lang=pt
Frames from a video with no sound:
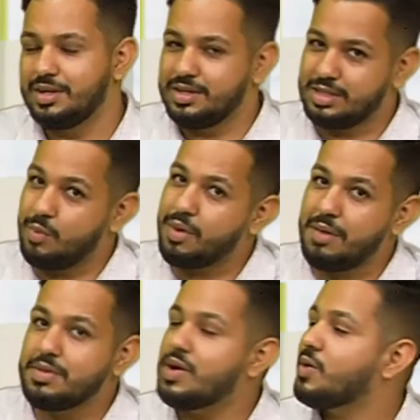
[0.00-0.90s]
Então, para
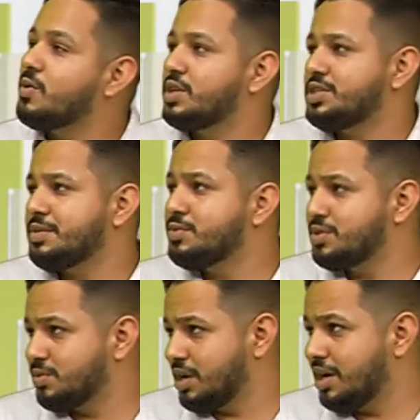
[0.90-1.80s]
mim, é uma conquista
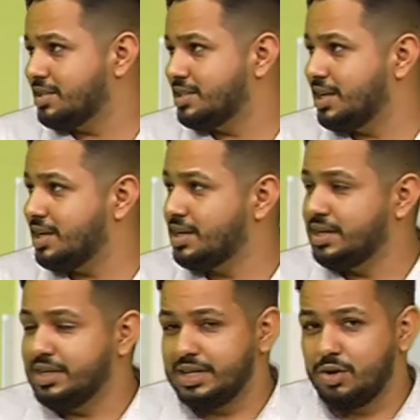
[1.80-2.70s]
muito grande, né?
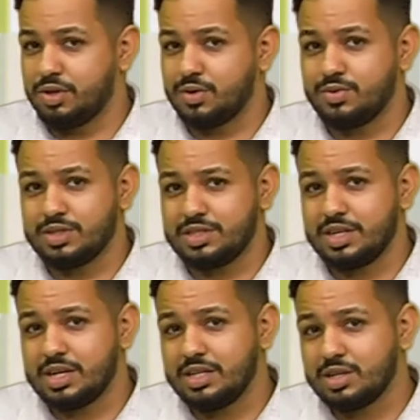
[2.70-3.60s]
E outra conquista
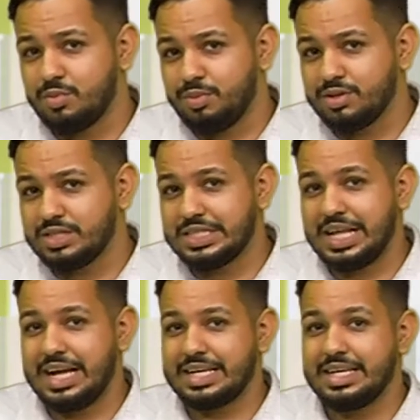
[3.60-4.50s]
grande que eu posso
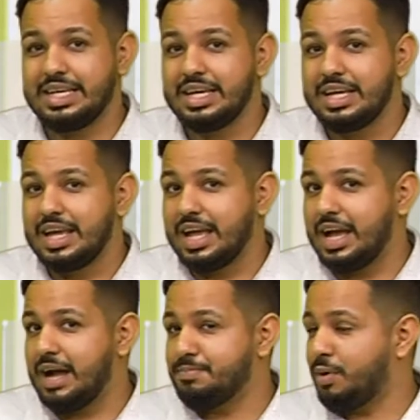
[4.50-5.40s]
citar aqui é
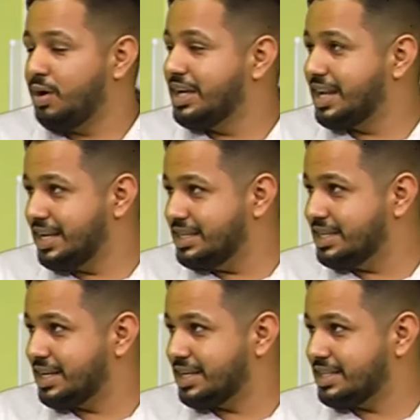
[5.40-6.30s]
a
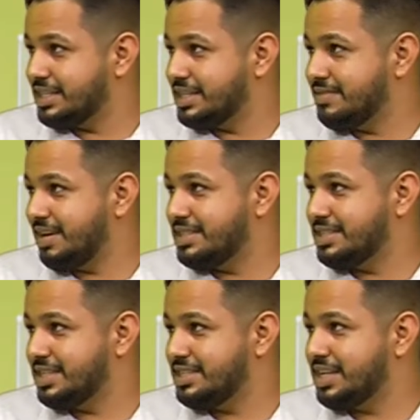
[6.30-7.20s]
policlínica que vai
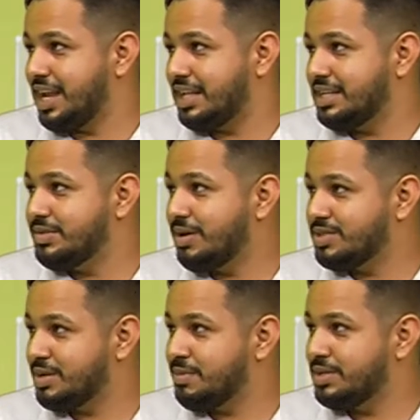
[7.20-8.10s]
ser instalada no Alto
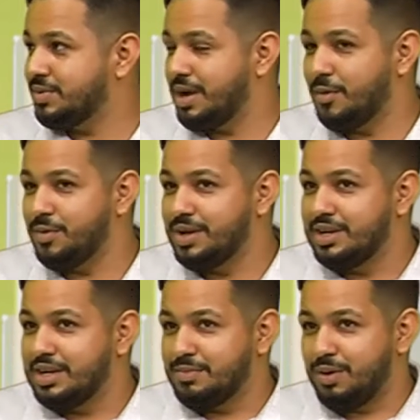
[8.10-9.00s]
São Manuel.
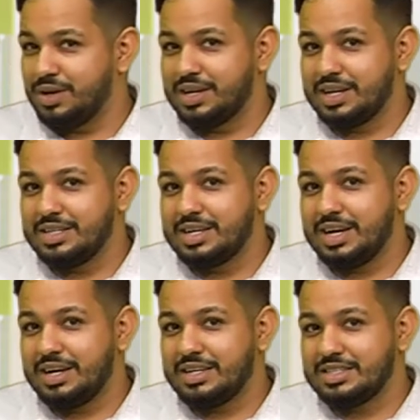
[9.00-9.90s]

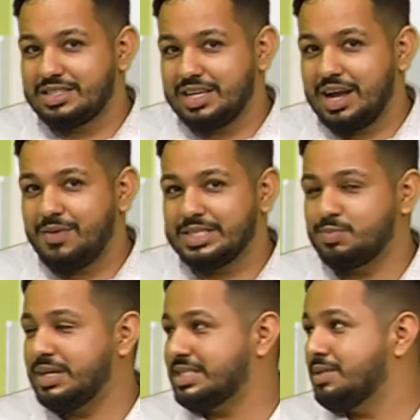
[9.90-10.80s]
Policlínica será uma
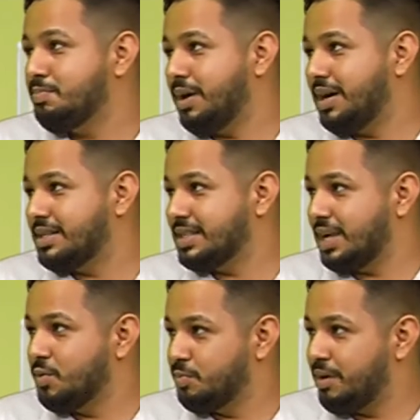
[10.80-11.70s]
espécie de PAN.
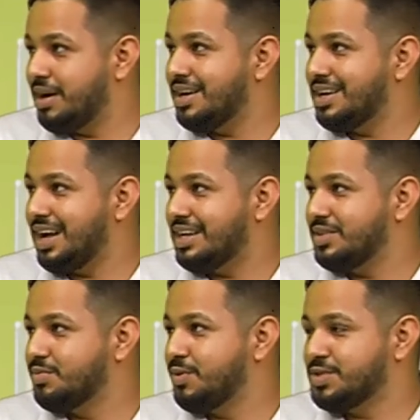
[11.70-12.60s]
Tem um PAN ali
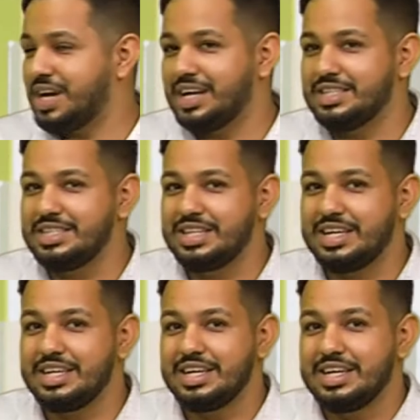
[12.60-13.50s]
no Bom Jardim,
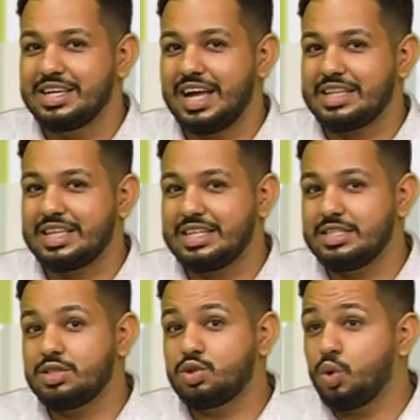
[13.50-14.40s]
né, que atende
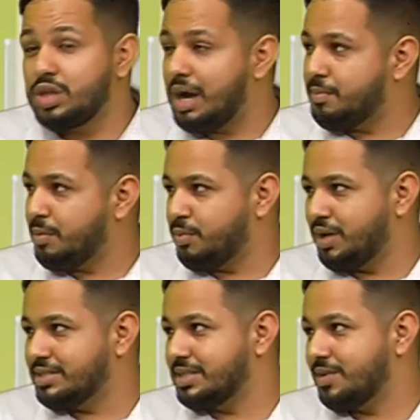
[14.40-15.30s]
toda a
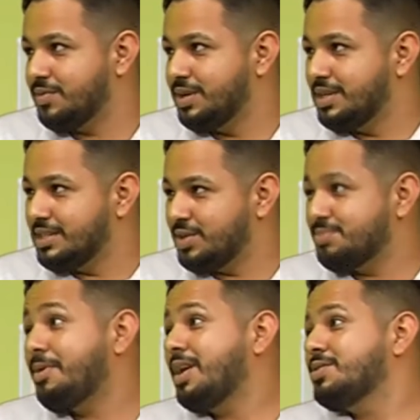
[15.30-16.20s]
população. Então, os
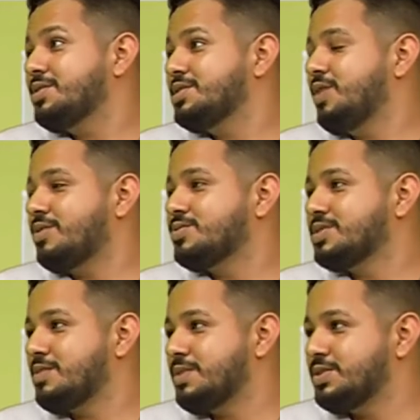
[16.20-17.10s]
moradores do Alto do
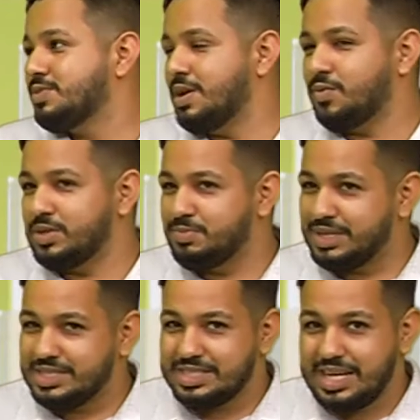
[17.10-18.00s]
São Manuel, quando
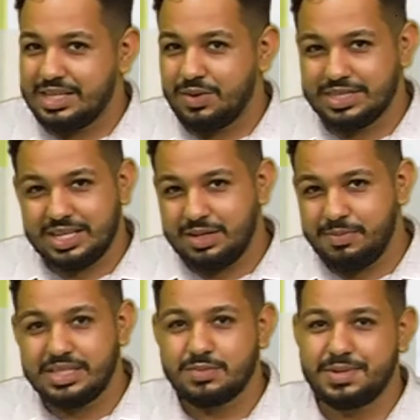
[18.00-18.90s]
precisar de um
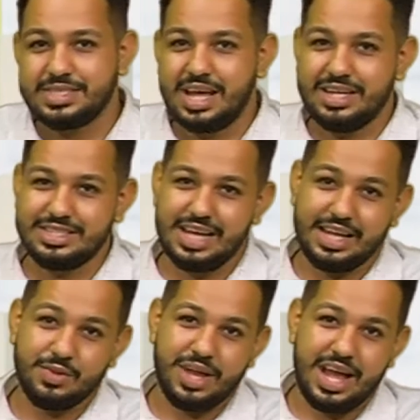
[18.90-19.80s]
atendimento
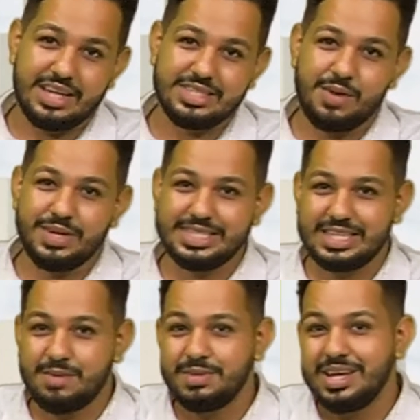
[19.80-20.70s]
especializado ou realizar um
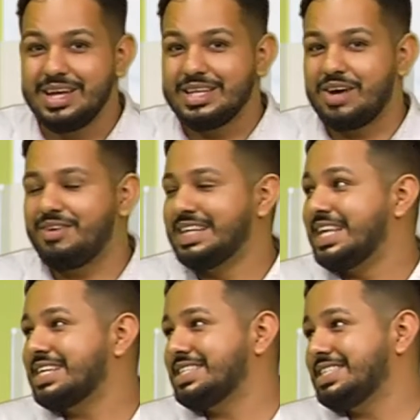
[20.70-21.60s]
exame, não vai
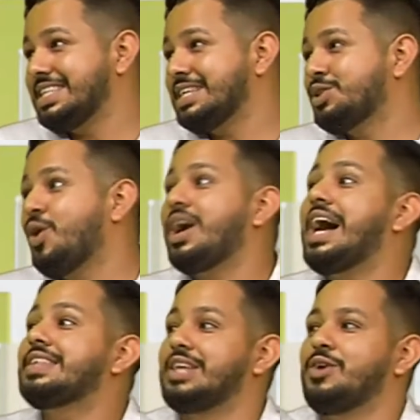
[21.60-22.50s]
ter que se deslocar até